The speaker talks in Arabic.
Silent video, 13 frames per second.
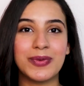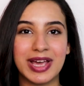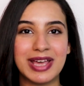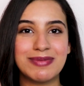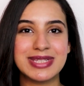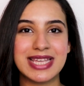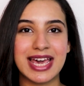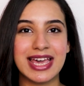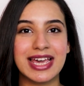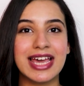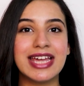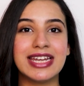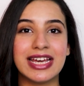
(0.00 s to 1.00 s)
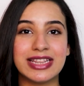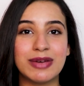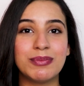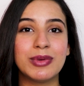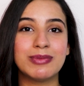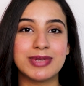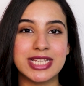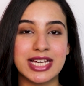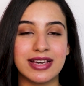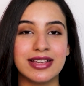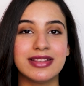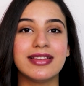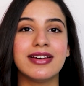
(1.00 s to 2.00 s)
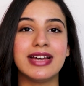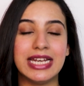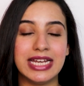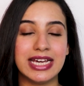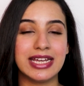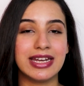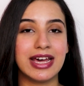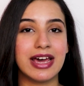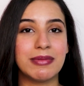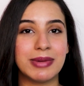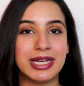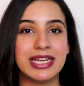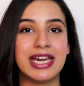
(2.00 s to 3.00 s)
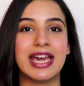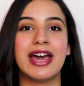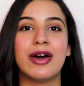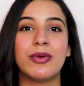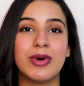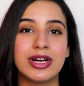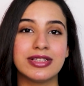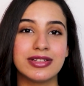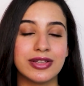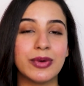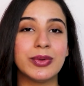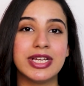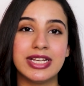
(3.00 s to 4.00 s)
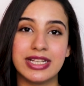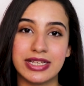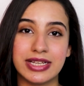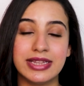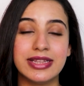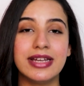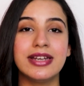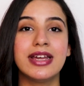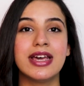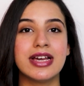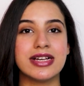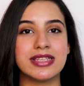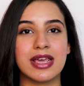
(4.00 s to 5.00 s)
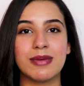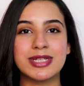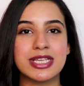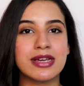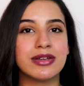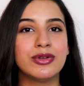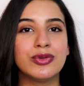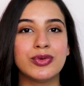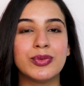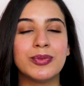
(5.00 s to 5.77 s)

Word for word: وخامس حاجه نهتم بصحتنا اللي احنا اهملناها وقت طويل جدا زي مثلا ان انتم